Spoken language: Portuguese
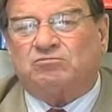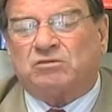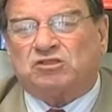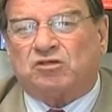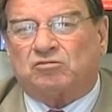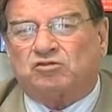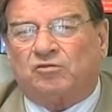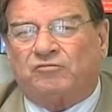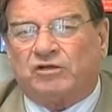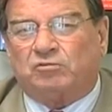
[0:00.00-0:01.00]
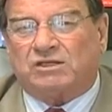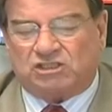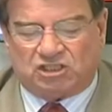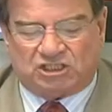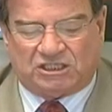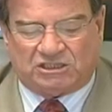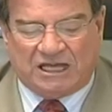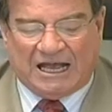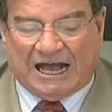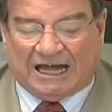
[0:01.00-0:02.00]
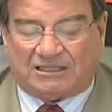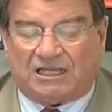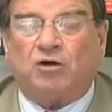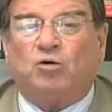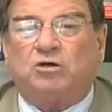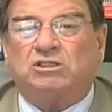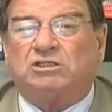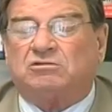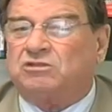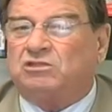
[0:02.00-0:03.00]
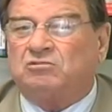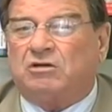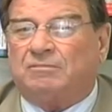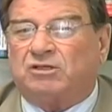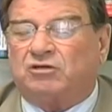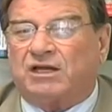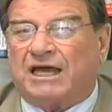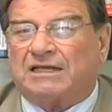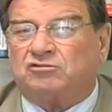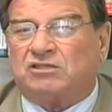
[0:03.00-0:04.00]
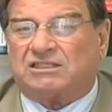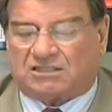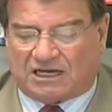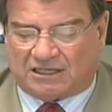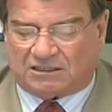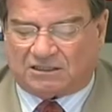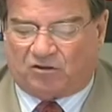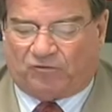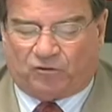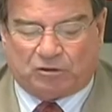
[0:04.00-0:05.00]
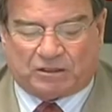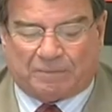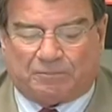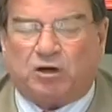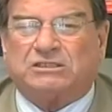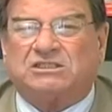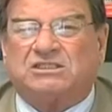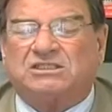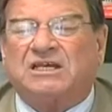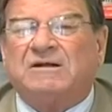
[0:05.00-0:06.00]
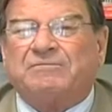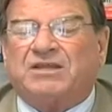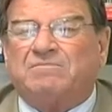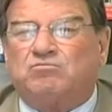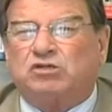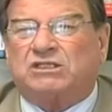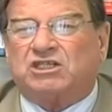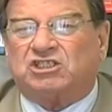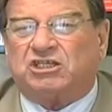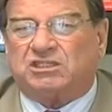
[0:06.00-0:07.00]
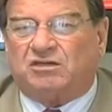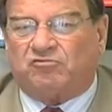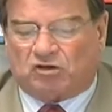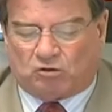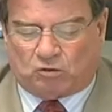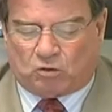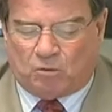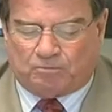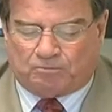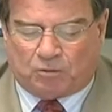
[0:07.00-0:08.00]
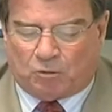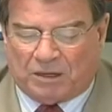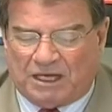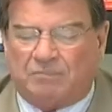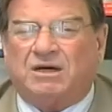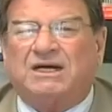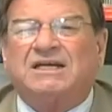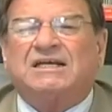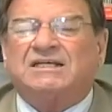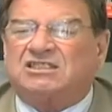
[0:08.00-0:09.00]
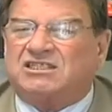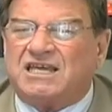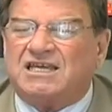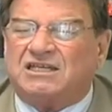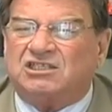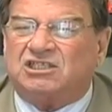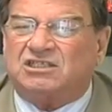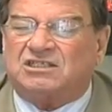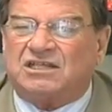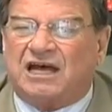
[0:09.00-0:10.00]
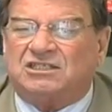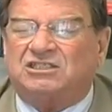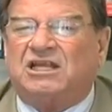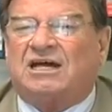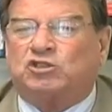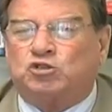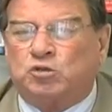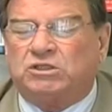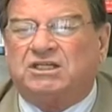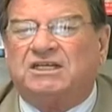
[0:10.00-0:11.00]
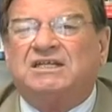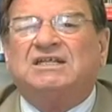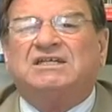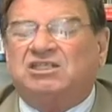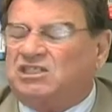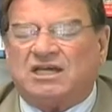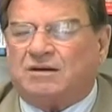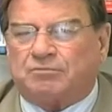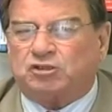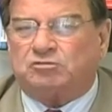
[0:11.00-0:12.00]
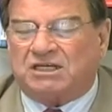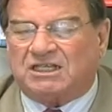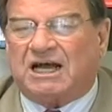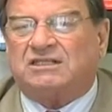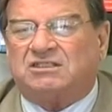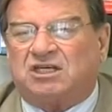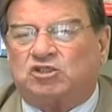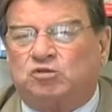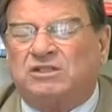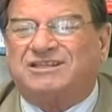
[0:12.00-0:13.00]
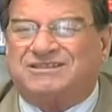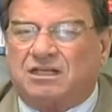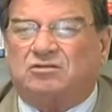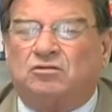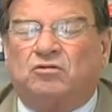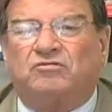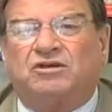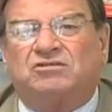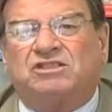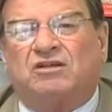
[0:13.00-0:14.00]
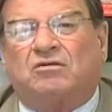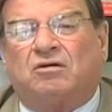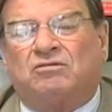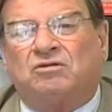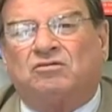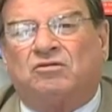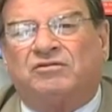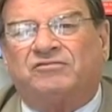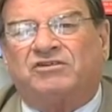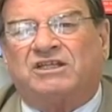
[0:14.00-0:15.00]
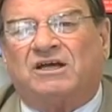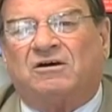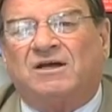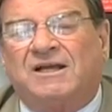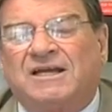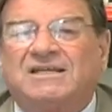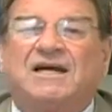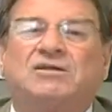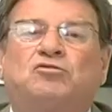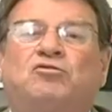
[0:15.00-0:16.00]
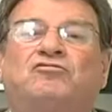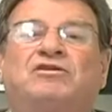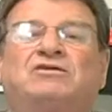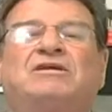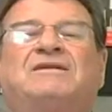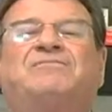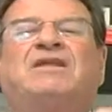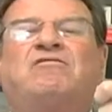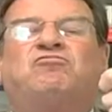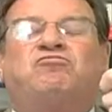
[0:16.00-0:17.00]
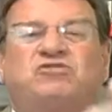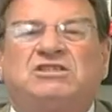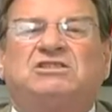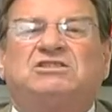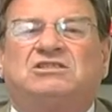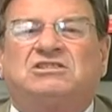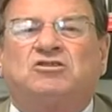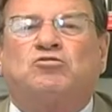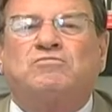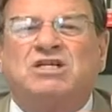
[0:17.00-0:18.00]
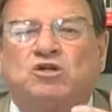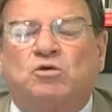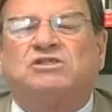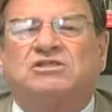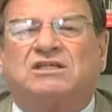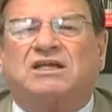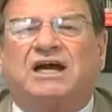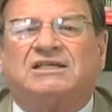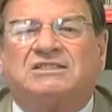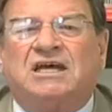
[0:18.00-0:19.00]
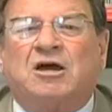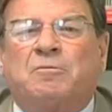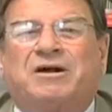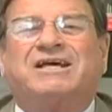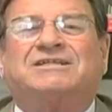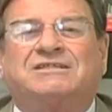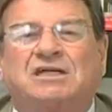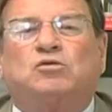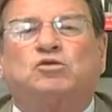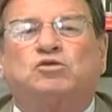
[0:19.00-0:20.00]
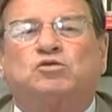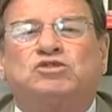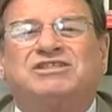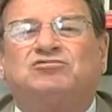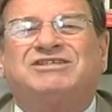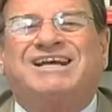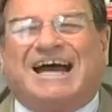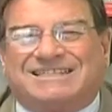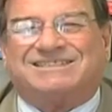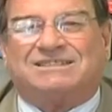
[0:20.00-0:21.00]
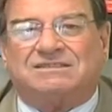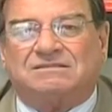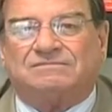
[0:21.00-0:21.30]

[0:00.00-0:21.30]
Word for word: o pessoal que sofreu com as enchentes, até hoje continua abandonados, as casas não foram repostas, tem muita gente que ficou com problema, sem a necessidade necessidade da ajuda e sem a possibilidade de ajuda tanto do governo estadual quanto do governo federal. E aí o governo dá 25 milhões de reais para a reconstrução de Gaza.